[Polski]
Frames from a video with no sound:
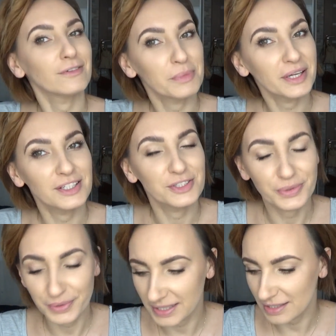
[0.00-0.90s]
Ja Wam pięknie
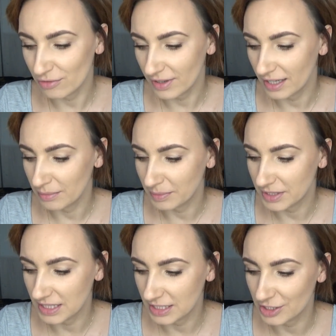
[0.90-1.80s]
dziękuję za uwagę i mam
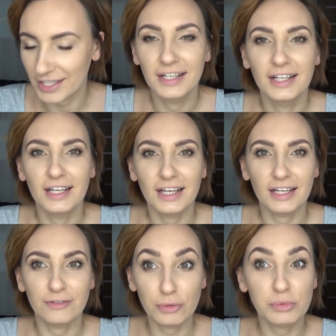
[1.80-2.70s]
nadzieję, że
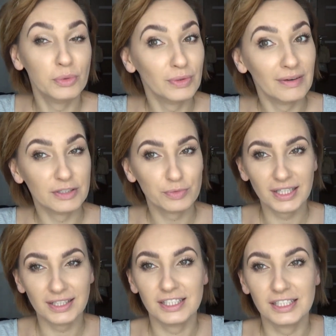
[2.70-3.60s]
e, film był dla Was
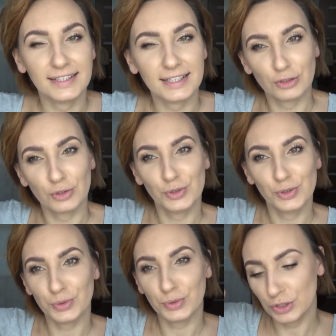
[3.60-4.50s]
przydatny. Jeśli tak, to
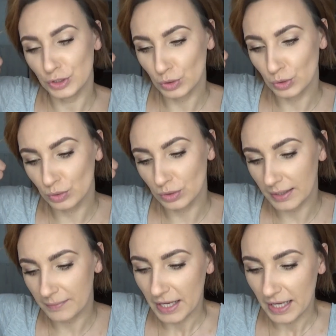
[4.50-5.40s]
kciukujcie do
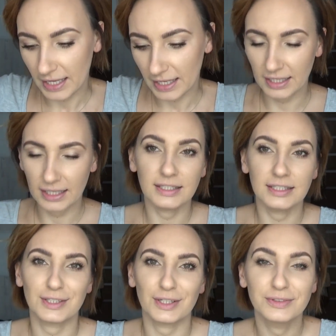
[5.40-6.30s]
góry. E,
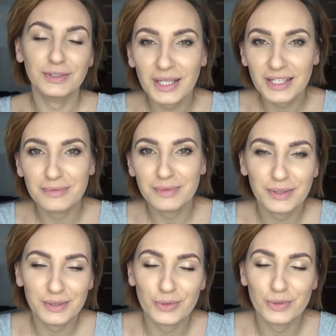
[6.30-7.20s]
I co? Do
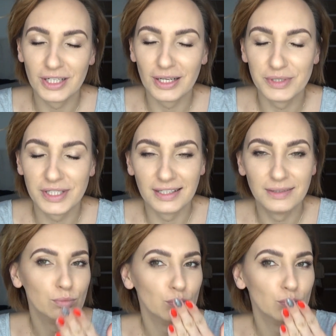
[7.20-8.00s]
następnego, do usłyszenia, buziaki.